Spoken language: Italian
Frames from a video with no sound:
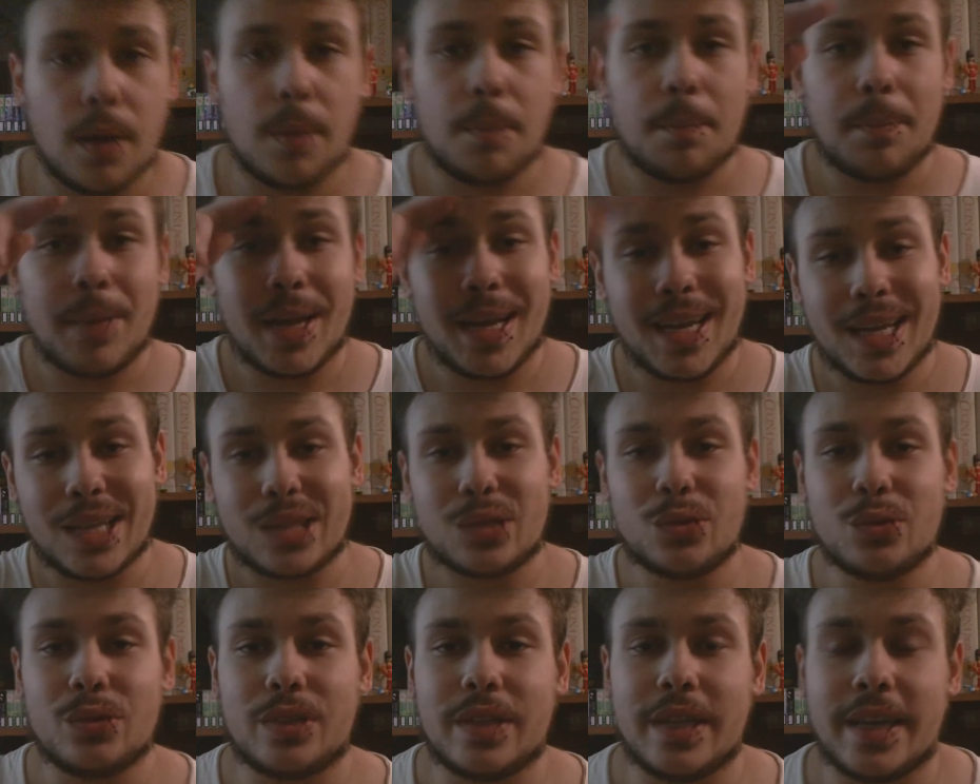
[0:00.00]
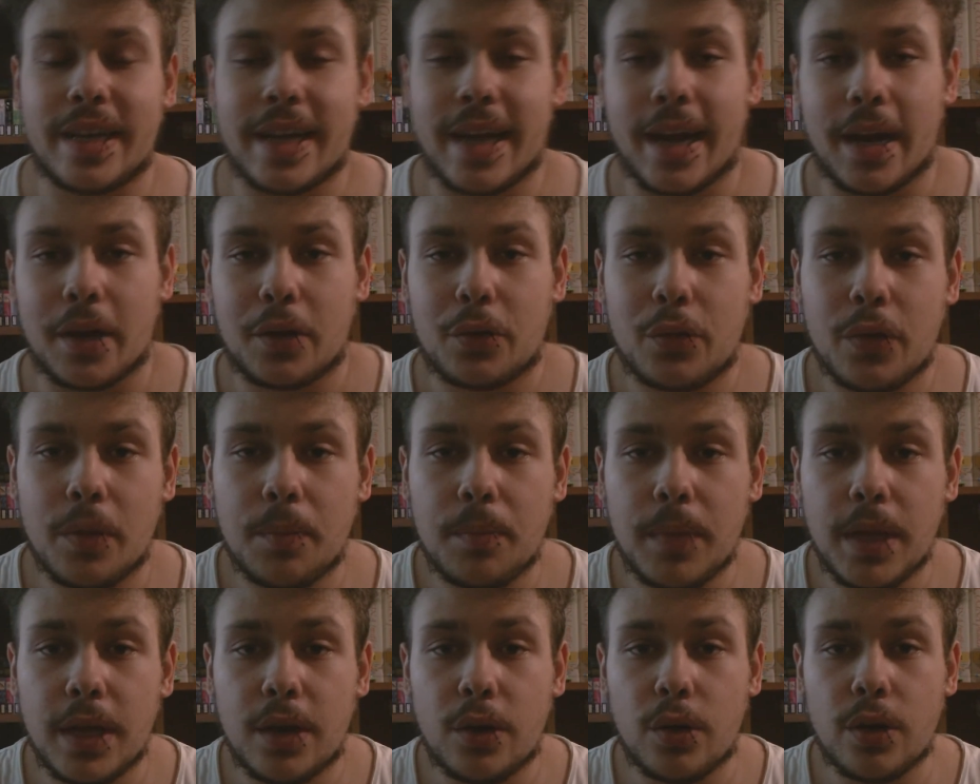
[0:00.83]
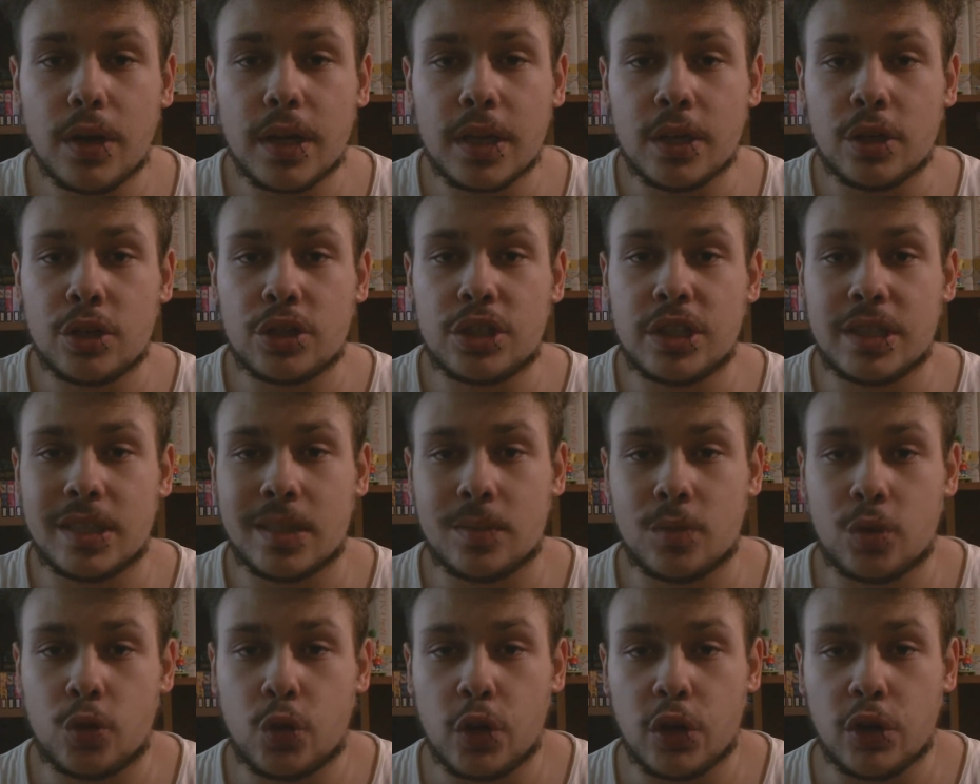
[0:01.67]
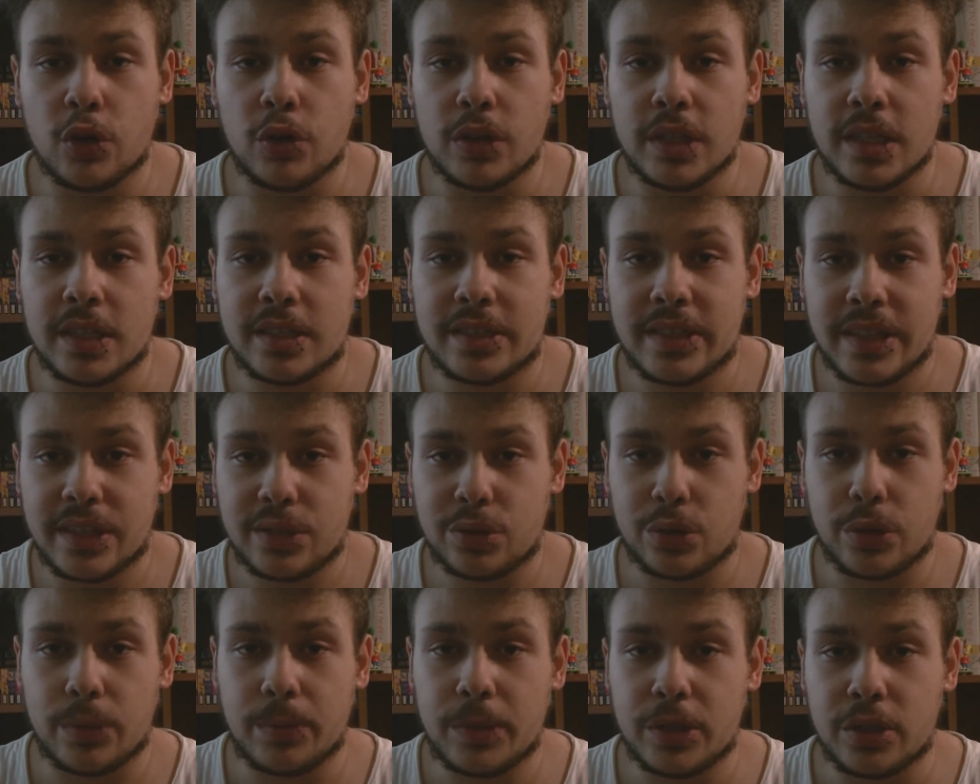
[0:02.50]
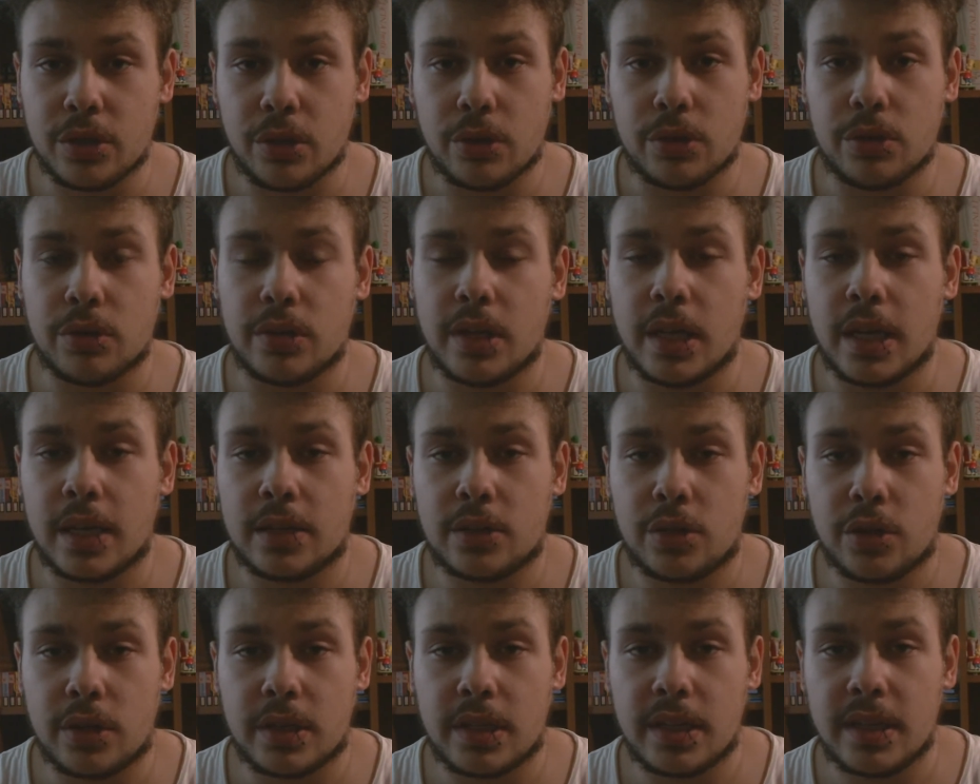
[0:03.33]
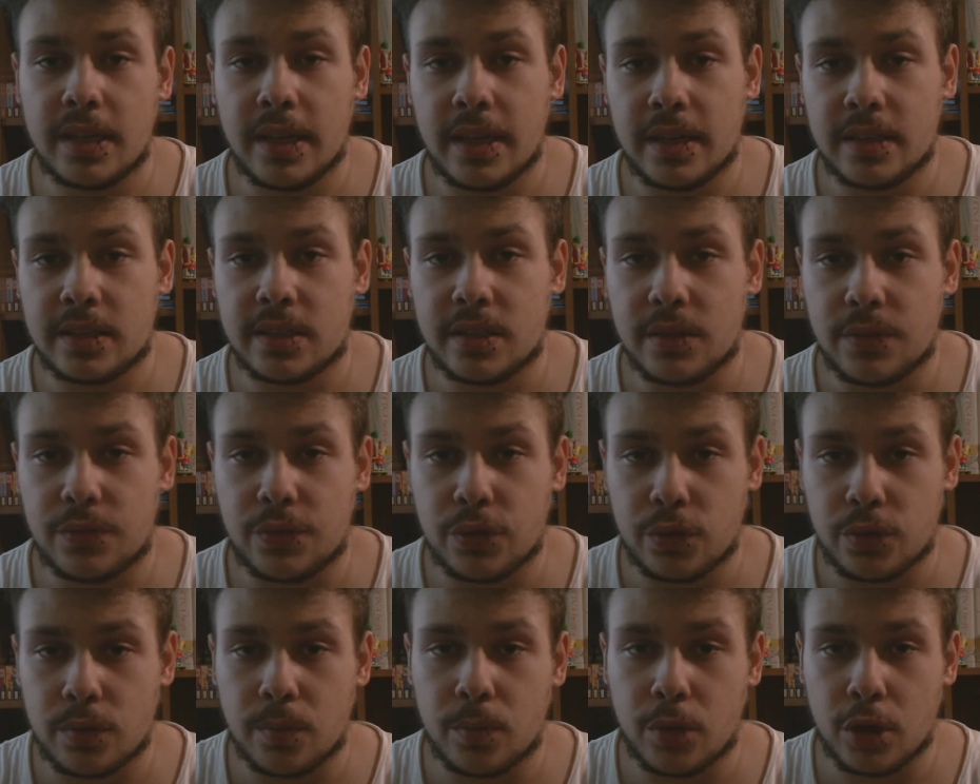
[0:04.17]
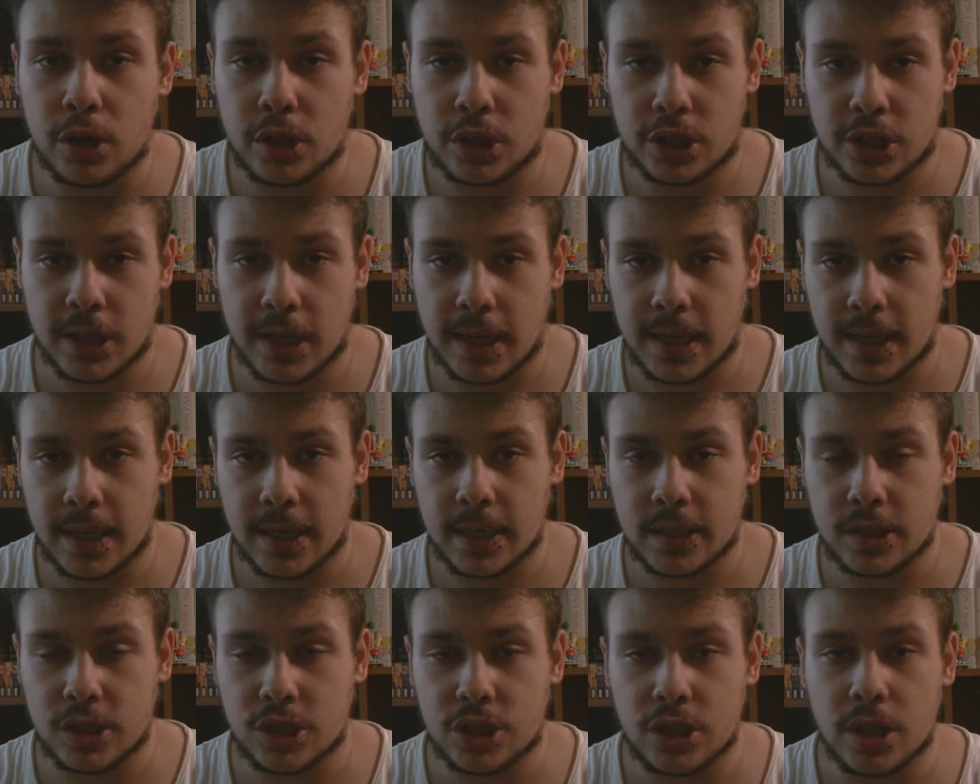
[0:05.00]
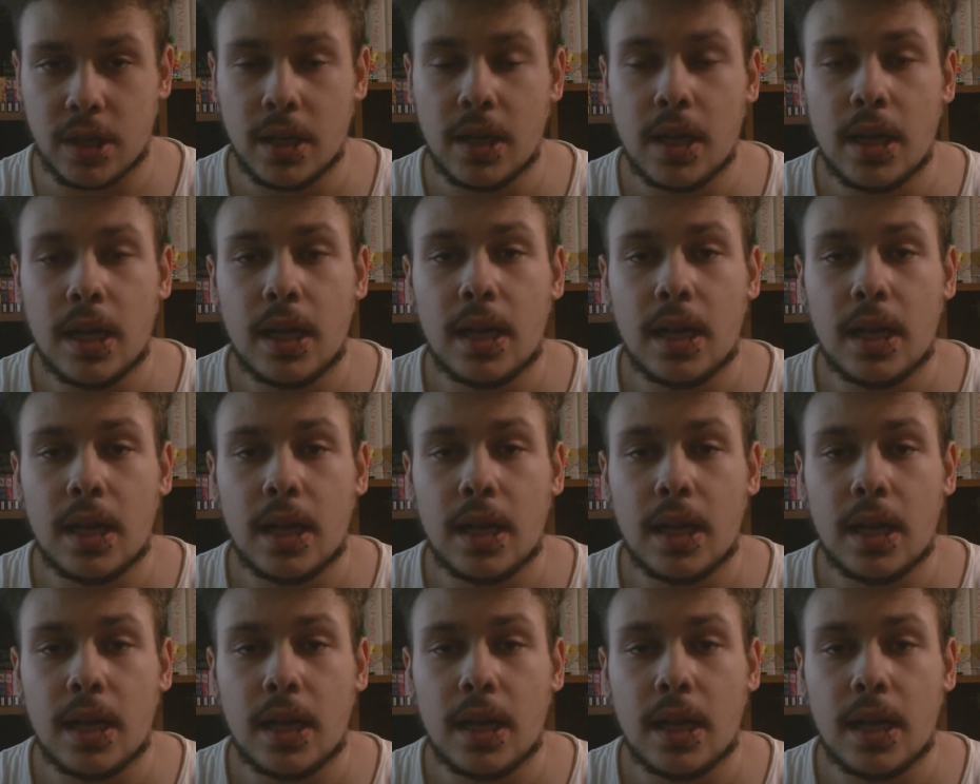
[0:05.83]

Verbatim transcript: Bella a tutti regà, qui è Miro ed oggi siamo qui con il sesto episodio della 30 Days Football Challenge